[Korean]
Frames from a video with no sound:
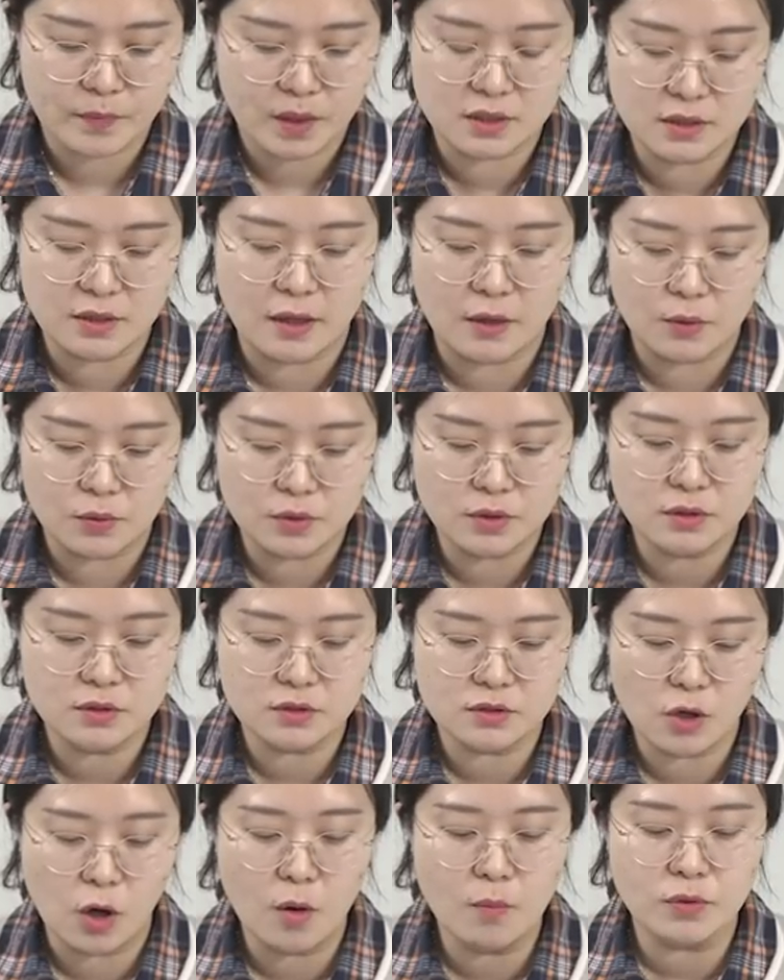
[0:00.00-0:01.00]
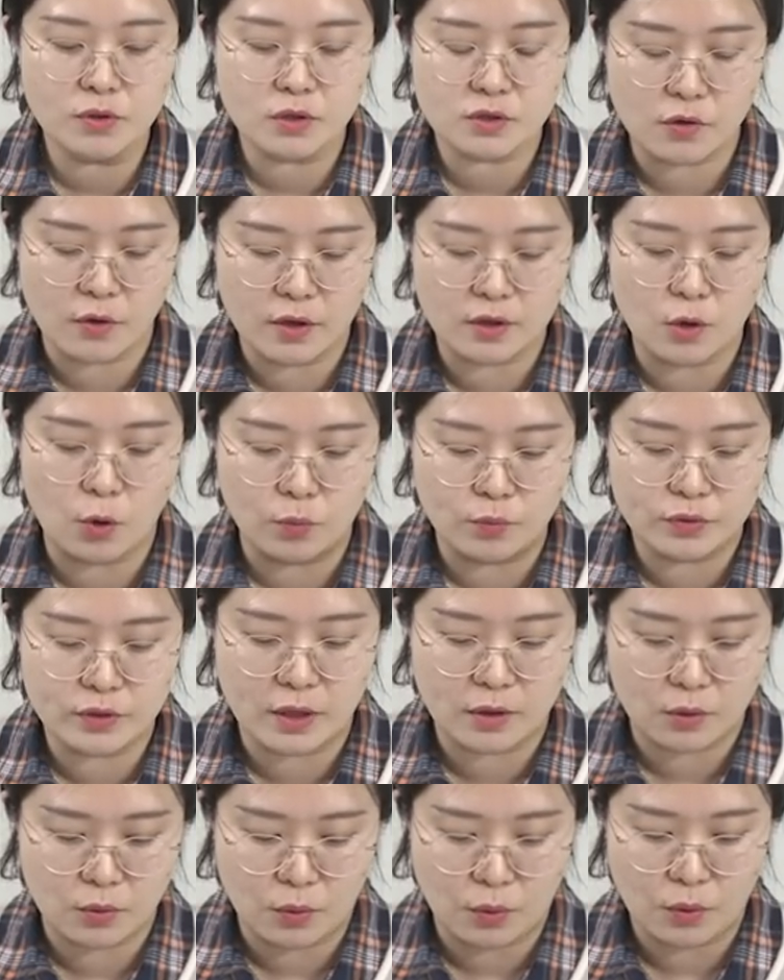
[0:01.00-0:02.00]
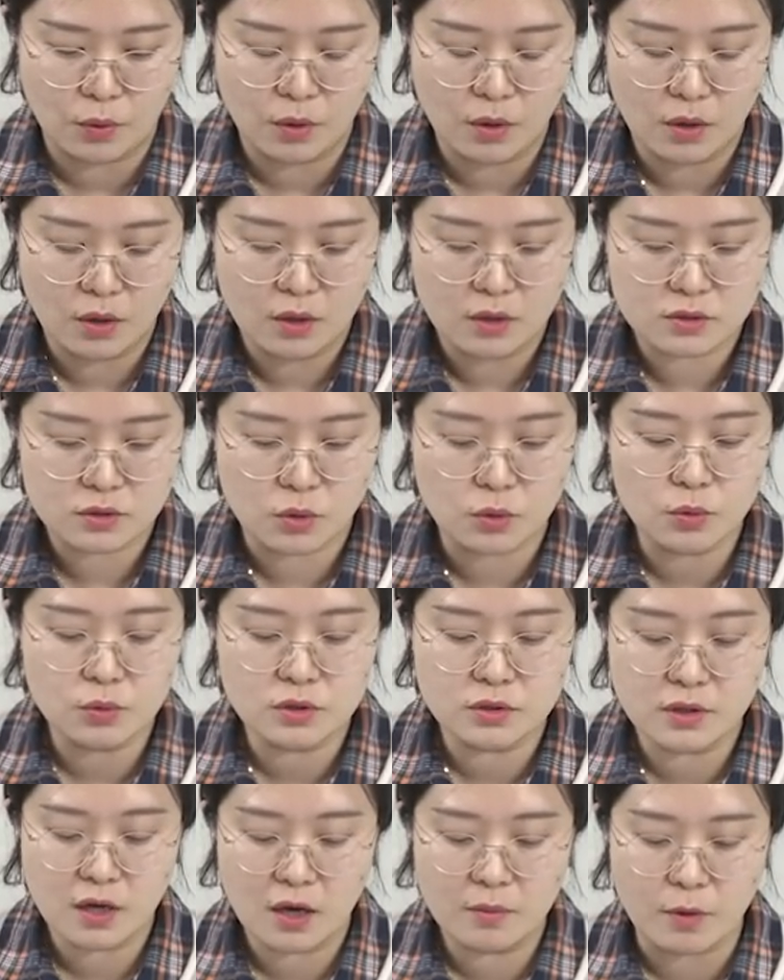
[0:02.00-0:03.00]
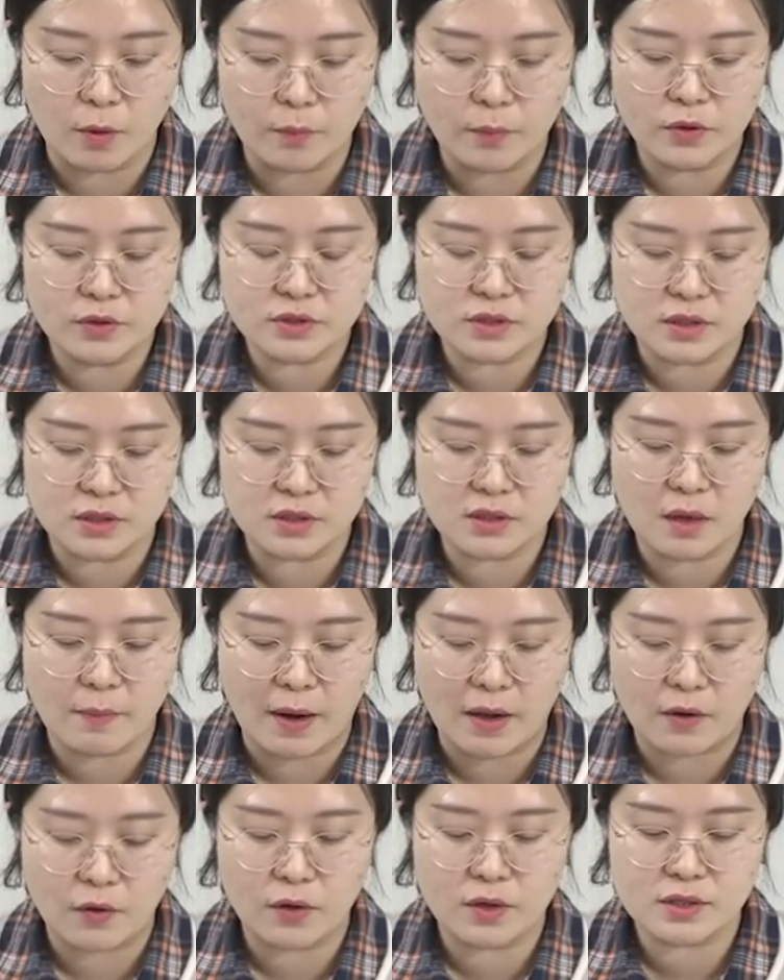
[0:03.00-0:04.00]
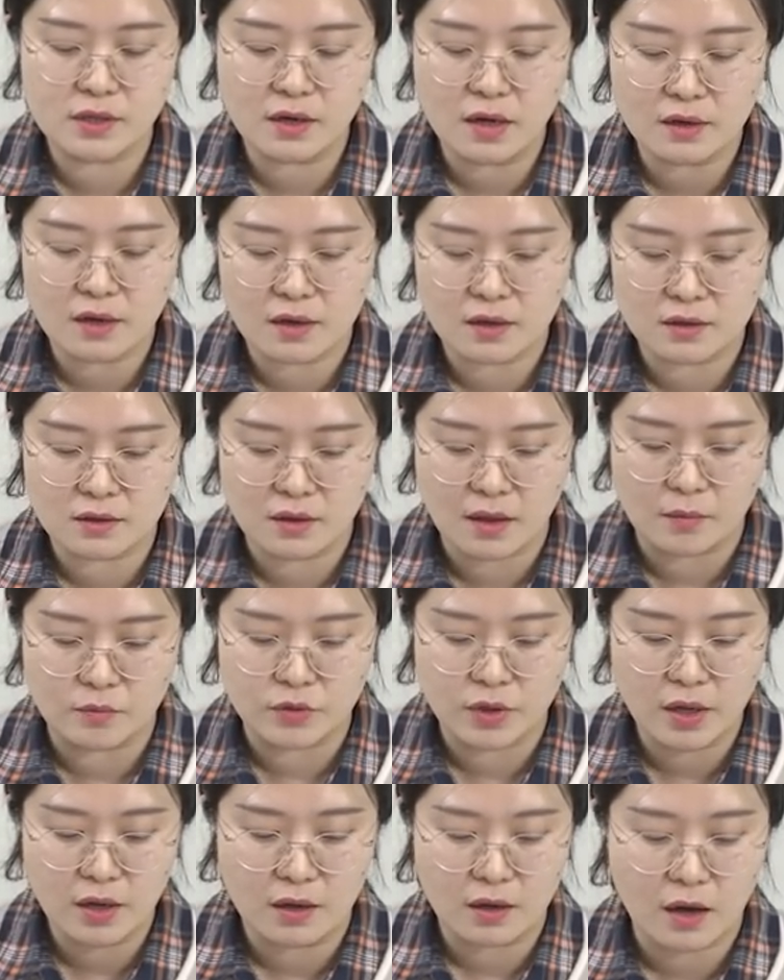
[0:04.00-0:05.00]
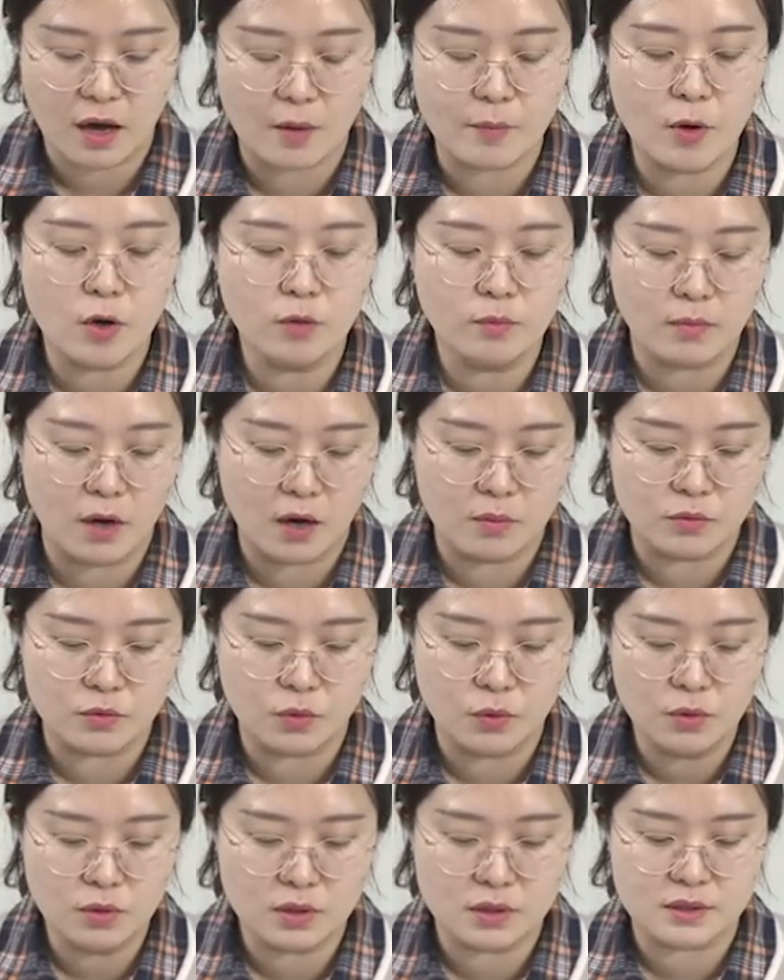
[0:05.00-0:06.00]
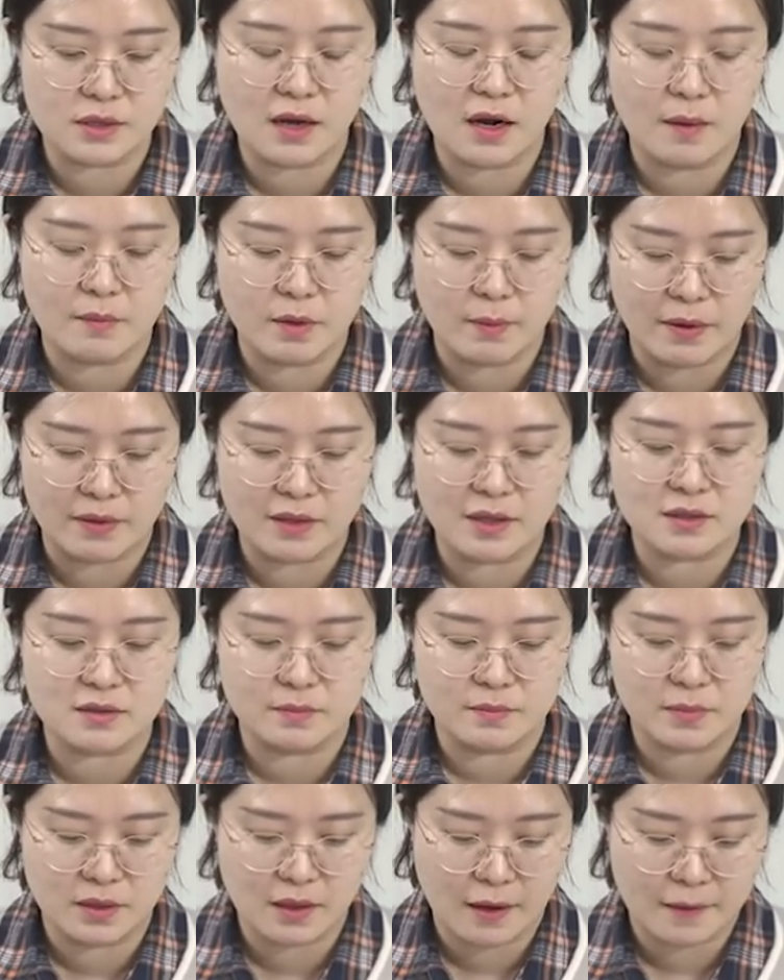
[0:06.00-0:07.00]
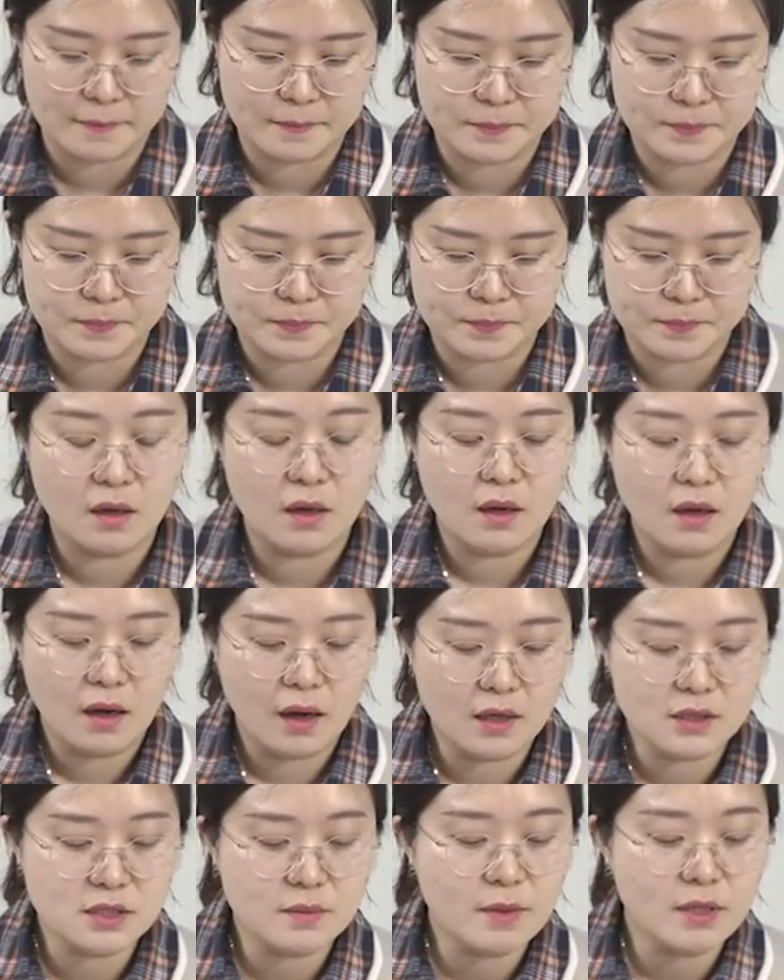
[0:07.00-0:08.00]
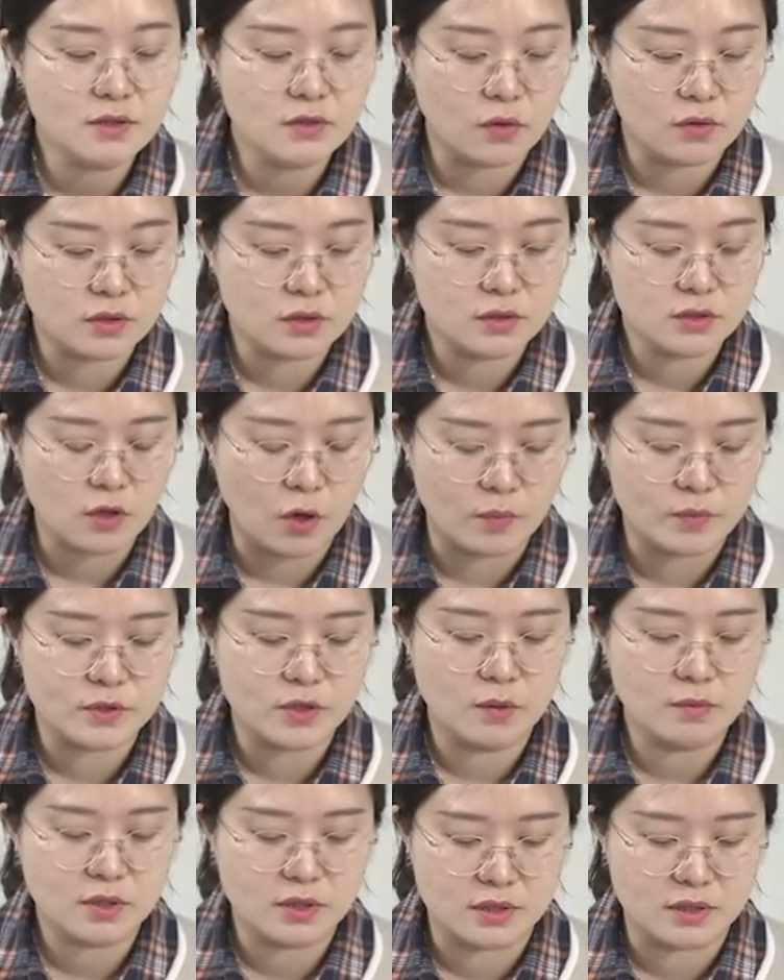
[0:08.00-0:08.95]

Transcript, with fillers: 이 내용은 처음부터 저에게 오픈했고 저도 그냥 몇 번 즐기다 말 거라 생각했기 때문에 가벼운 마음으로 그 사람을 만났습니다. 하지만 저는 점점